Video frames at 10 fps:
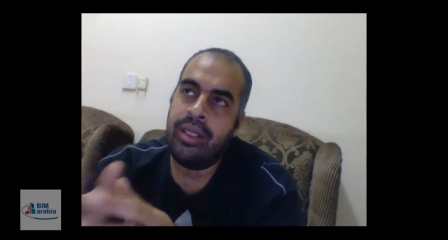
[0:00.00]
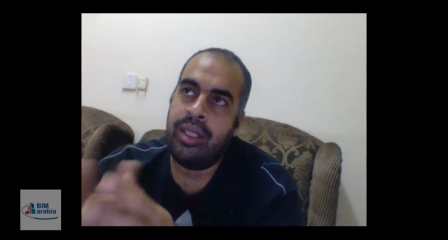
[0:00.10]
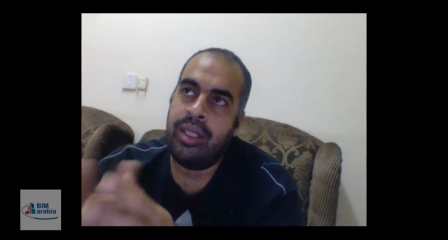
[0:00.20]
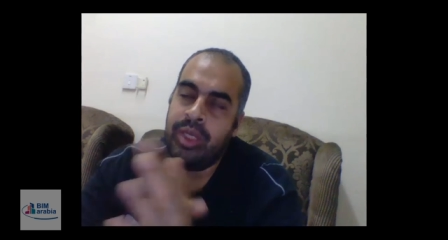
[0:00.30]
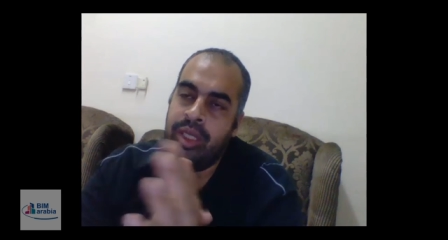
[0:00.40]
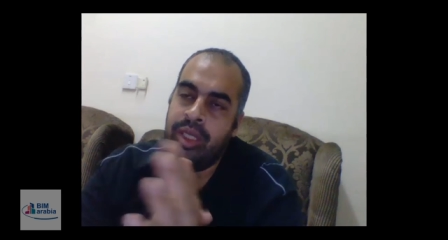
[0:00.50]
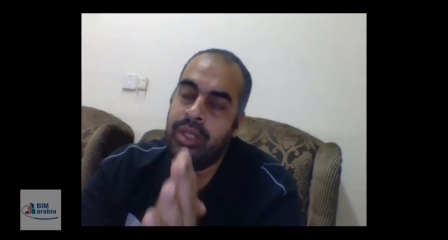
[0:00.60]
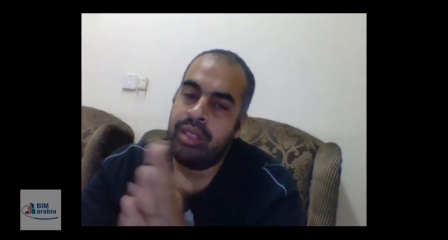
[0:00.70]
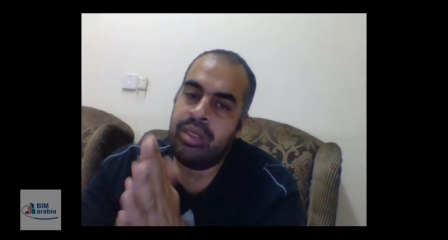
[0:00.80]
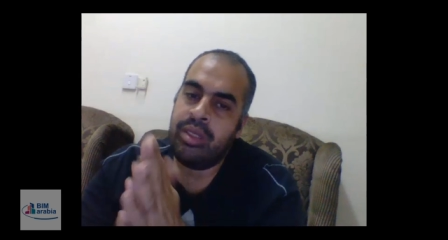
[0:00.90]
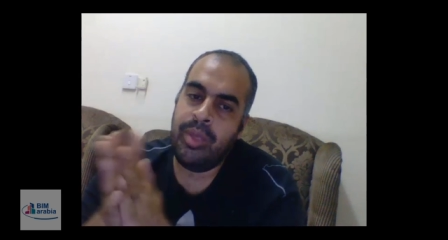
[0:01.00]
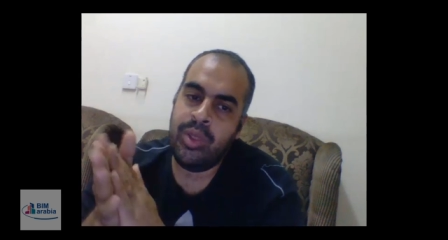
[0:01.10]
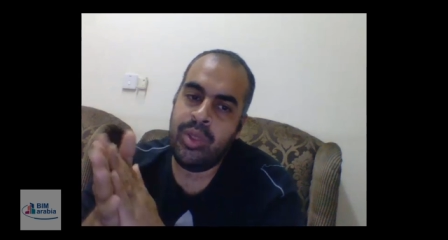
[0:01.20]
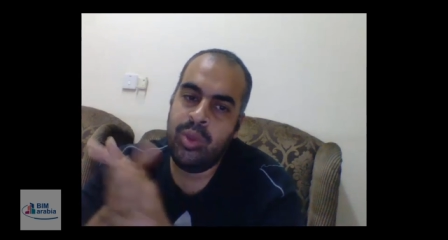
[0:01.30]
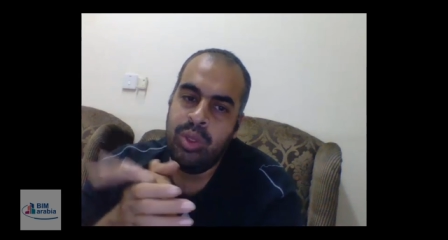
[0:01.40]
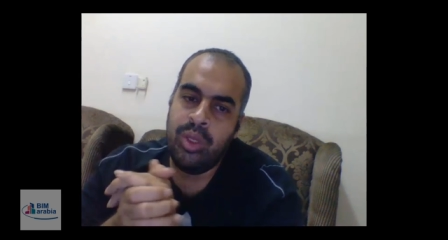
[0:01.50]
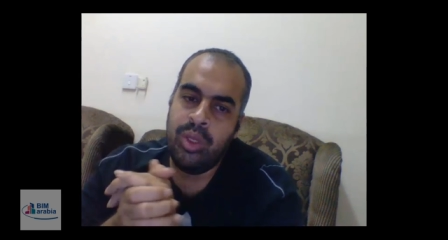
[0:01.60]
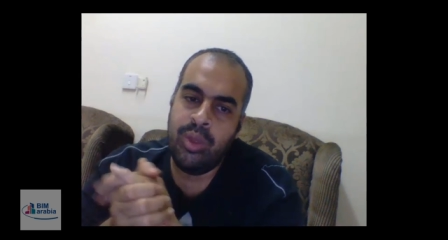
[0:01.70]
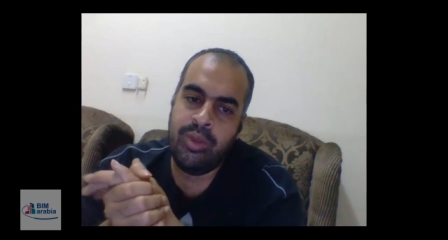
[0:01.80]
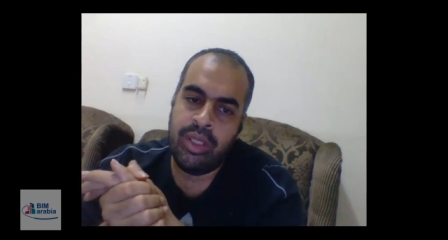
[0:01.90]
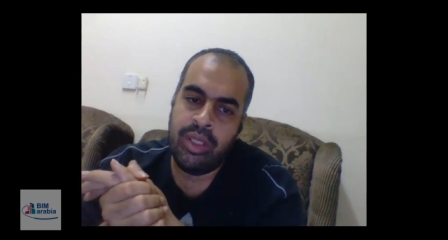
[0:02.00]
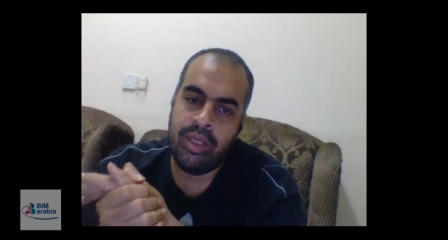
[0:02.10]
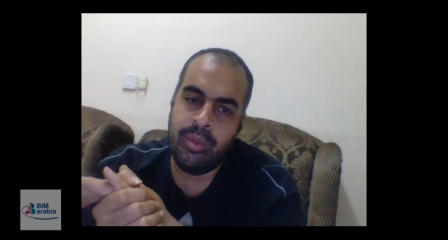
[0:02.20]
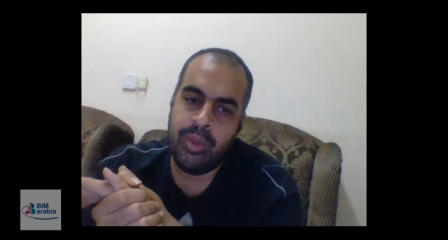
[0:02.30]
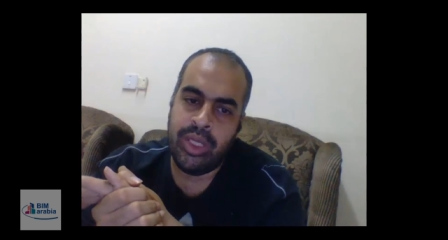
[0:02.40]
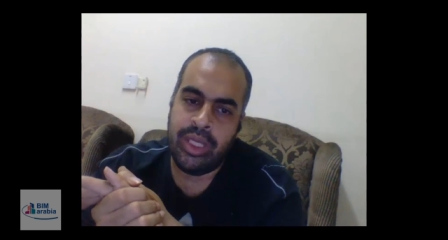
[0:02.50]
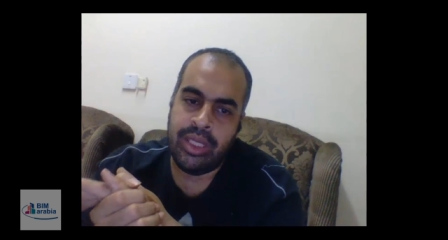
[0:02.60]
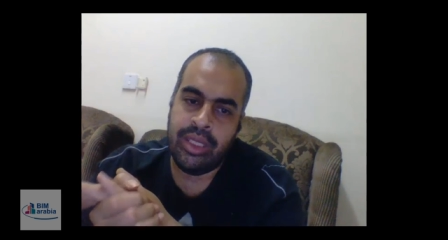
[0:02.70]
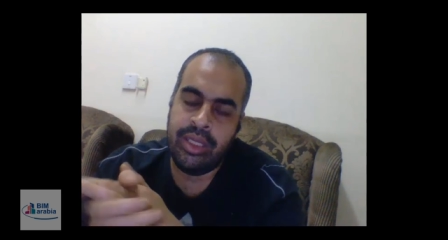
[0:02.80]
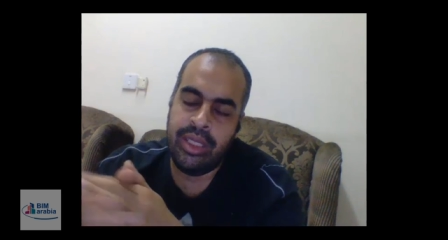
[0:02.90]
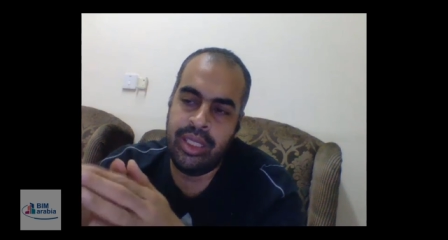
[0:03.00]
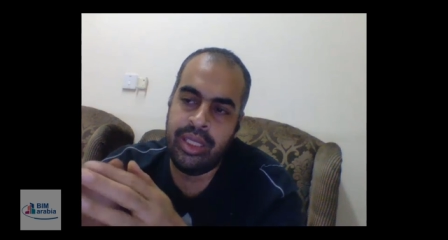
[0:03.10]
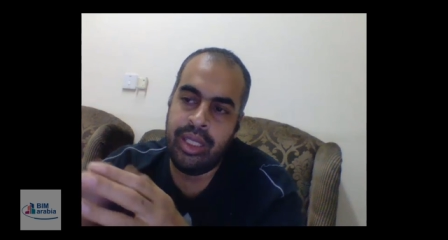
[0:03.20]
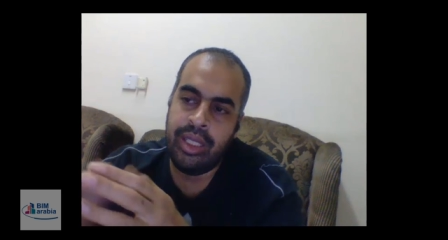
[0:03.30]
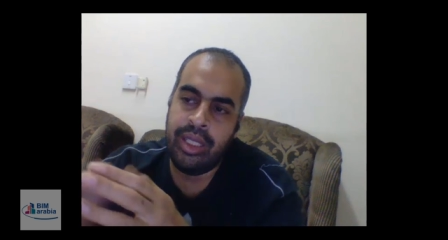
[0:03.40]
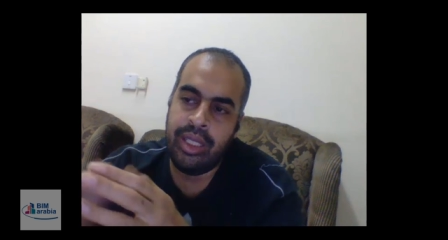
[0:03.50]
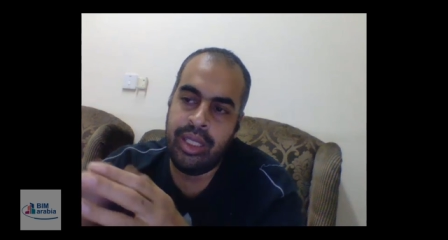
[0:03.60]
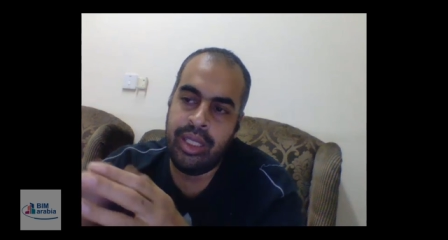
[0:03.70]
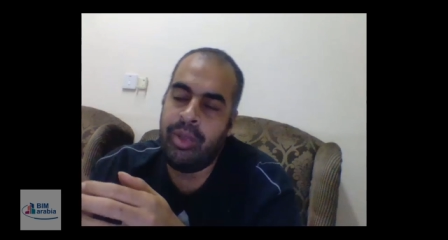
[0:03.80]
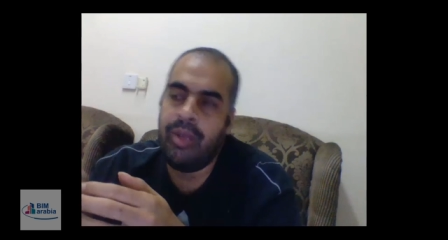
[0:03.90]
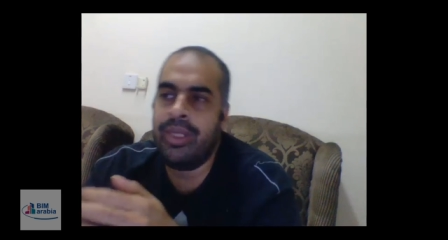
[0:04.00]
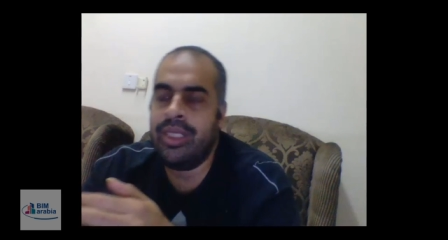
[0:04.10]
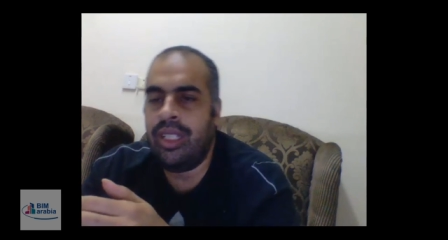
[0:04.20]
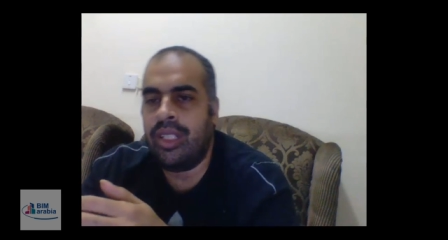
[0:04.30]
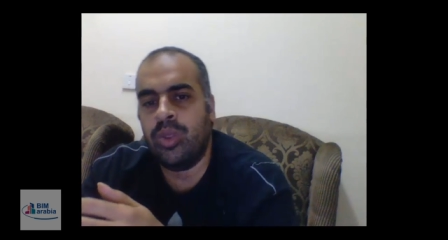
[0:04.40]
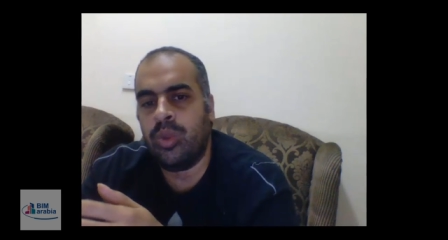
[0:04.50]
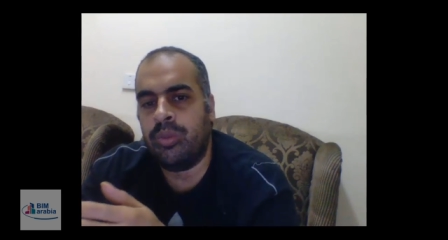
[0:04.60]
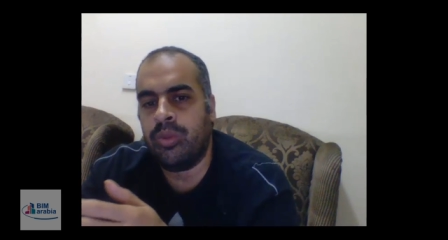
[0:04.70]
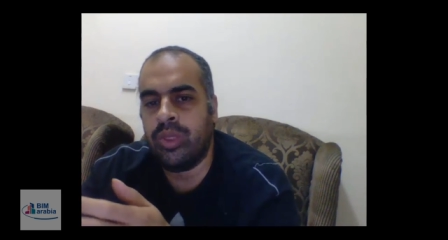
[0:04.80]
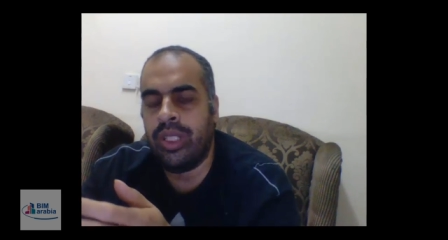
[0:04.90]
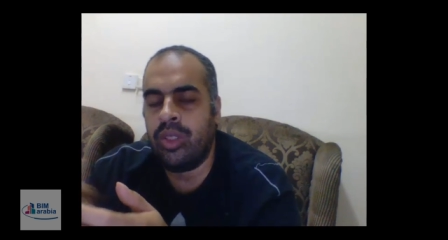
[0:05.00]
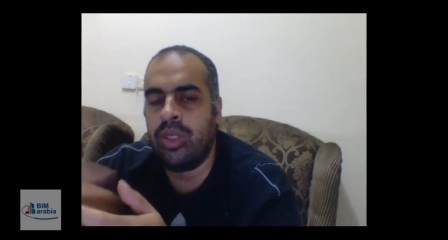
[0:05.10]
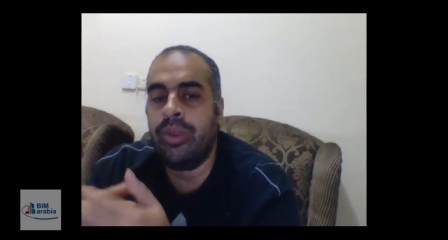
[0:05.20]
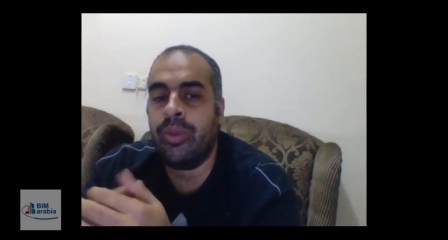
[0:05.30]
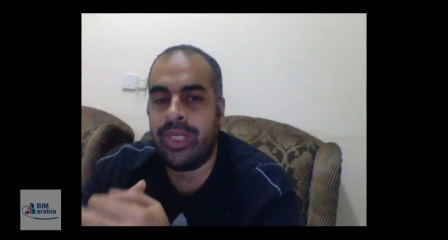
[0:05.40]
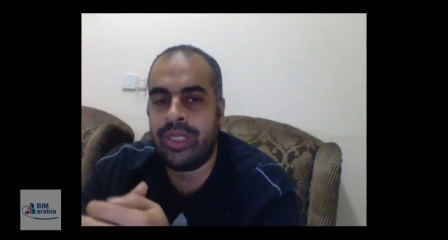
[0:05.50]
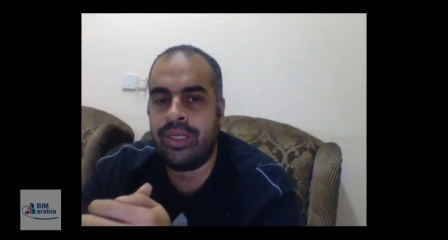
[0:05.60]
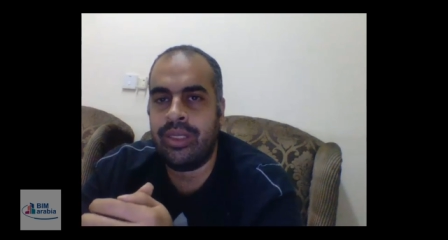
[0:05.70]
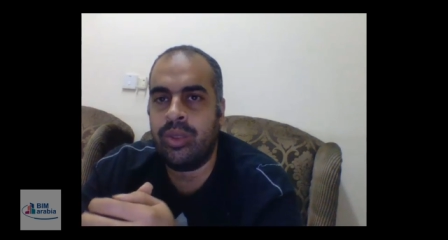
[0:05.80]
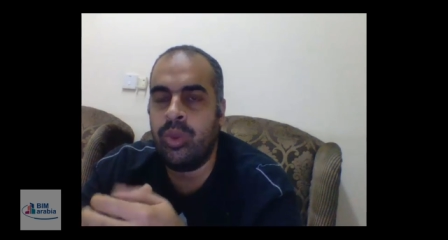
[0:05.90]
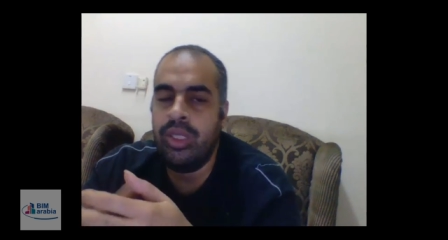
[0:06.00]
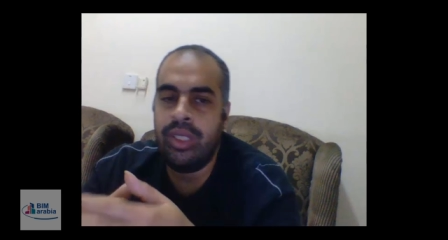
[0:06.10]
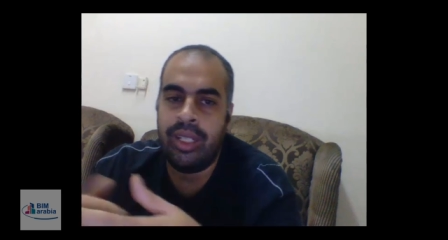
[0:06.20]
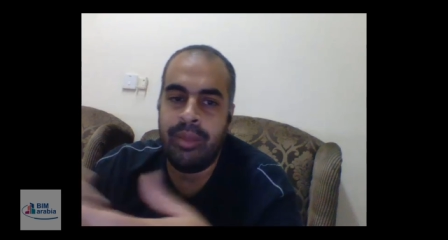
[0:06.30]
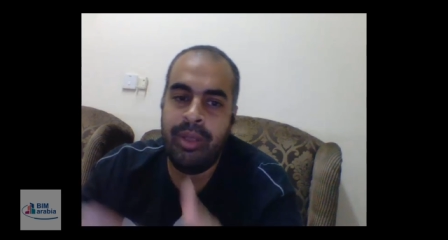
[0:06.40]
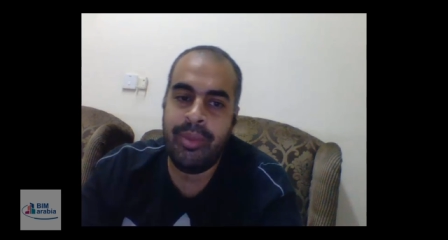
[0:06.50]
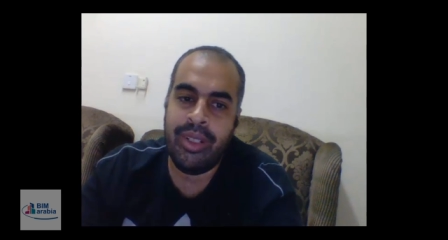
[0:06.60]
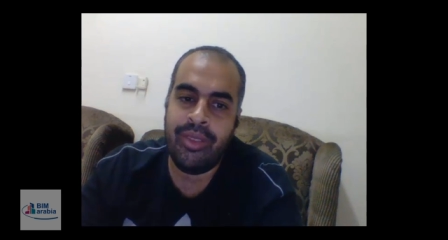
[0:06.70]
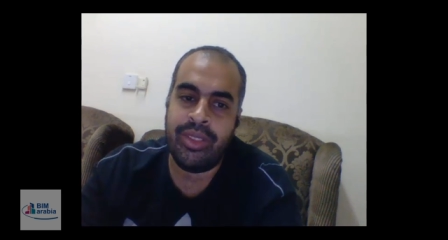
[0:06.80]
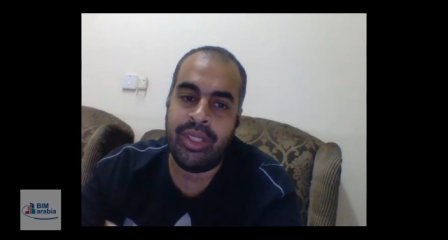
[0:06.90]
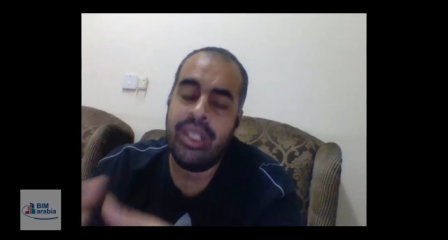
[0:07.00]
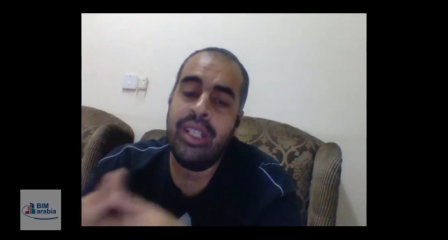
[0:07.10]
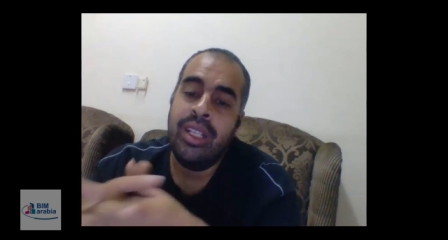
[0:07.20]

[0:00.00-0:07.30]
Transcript: طيب من ضمن الاخطاء برضو الاوفر موديلنج ان احنا نبرمج زياده عن اللزوم وده يعتبر ويست تقول لي ده احنا بنعمل افضل